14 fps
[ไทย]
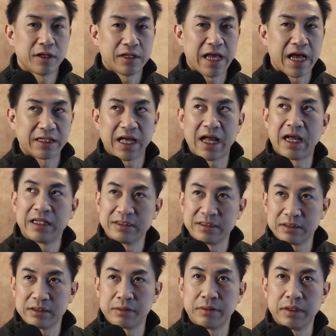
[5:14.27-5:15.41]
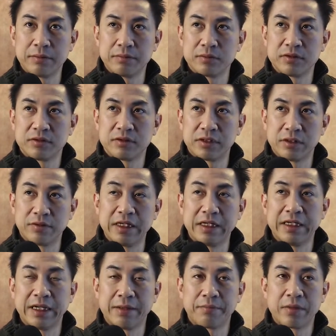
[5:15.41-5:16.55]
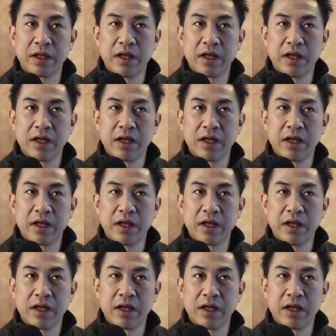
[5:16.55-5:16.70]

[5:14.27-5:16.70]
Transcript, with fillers: อยากอาจจะเพิ่มเซลเลอร์นะครับ